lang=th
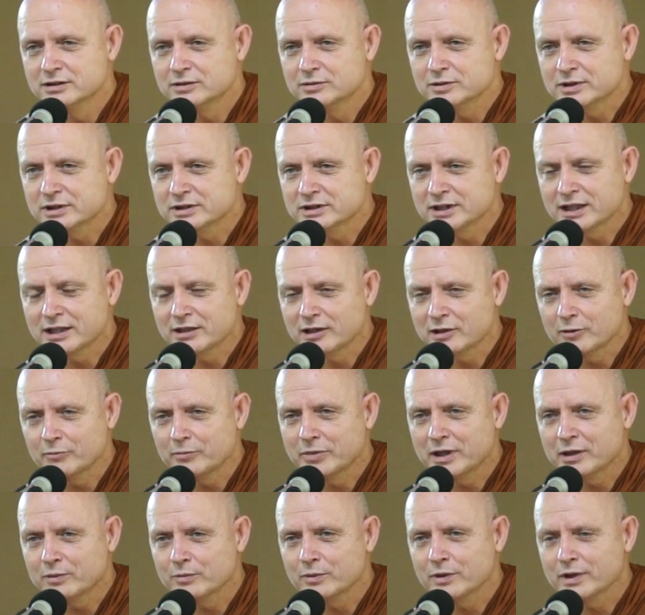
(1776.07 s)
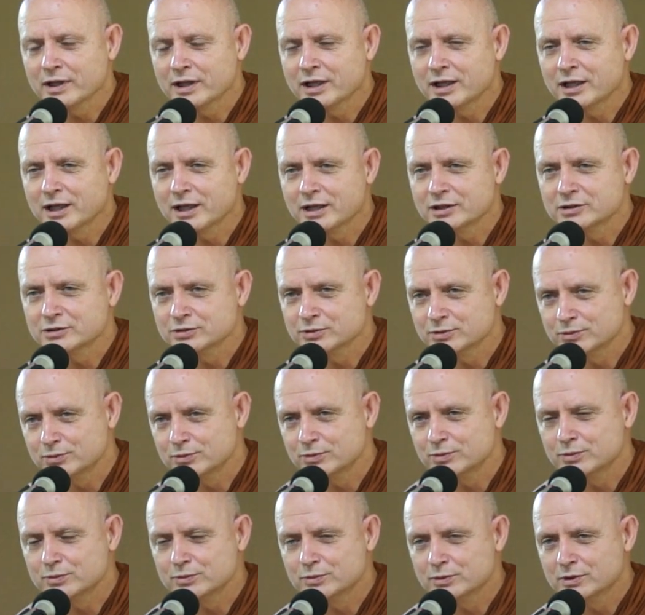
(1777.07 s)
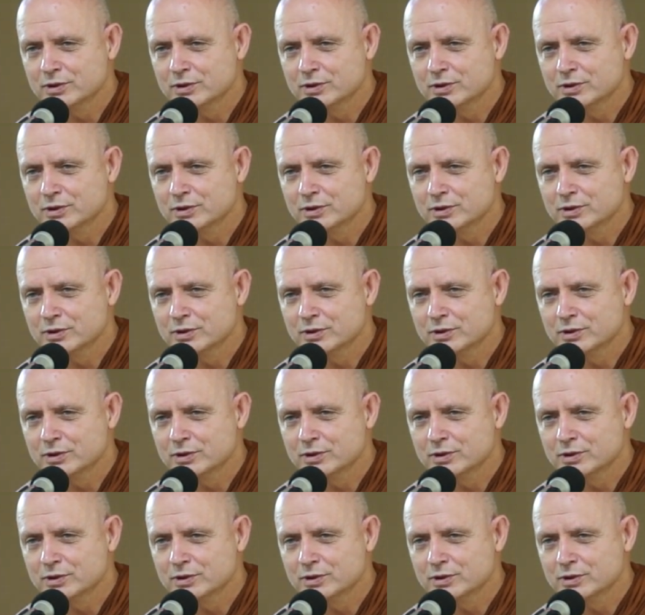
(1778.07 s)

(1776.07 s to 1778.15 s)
ล้วถ้าเราภาวนาถูก